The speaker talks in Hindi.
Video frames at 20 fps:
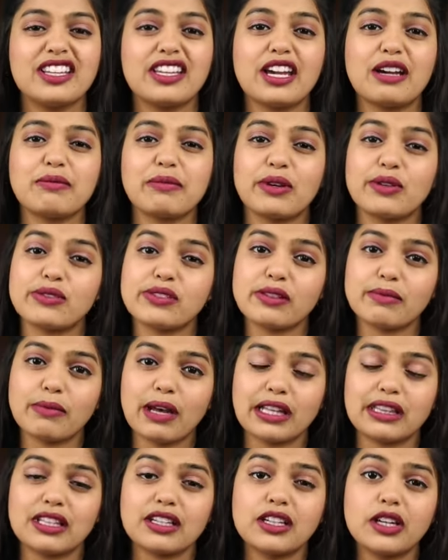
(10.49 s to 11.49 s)
क्या मैं उसे
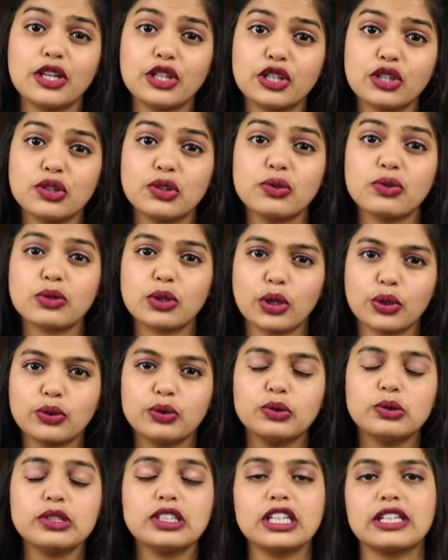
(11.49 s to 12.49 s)
बातें कंटिन्यू
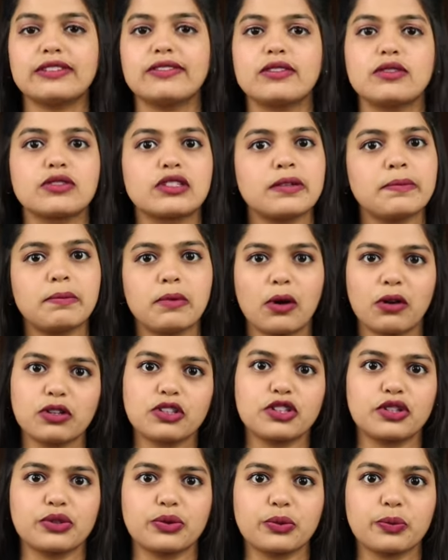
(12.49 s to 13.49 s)
रखूं या फिर उसे
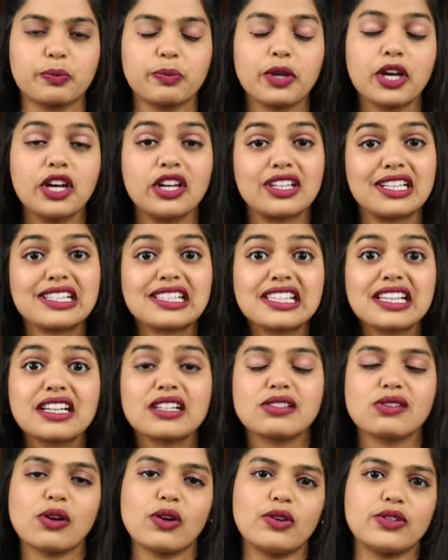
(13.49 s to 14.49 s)
ब्लॉक कर दूं इसी
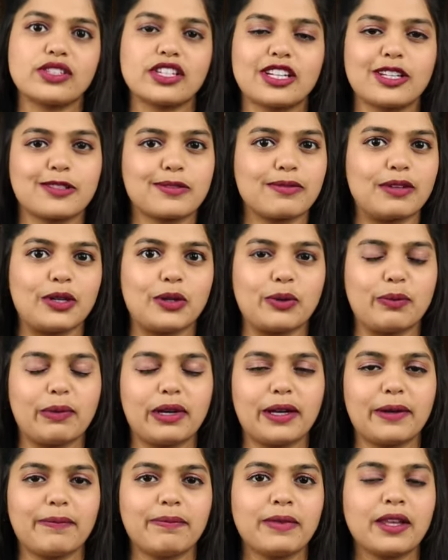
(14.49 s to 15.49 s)
का सॉल्यूशन इस वीडियो
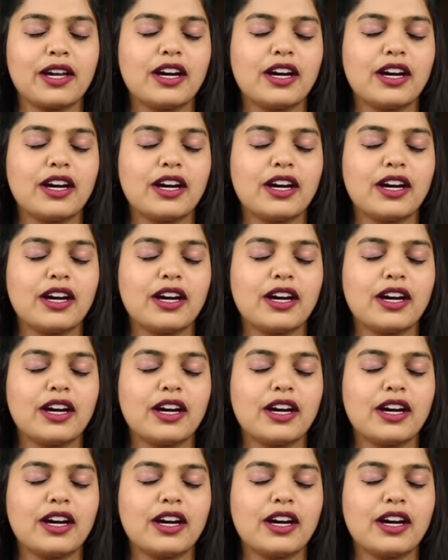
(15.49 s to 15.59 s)
में है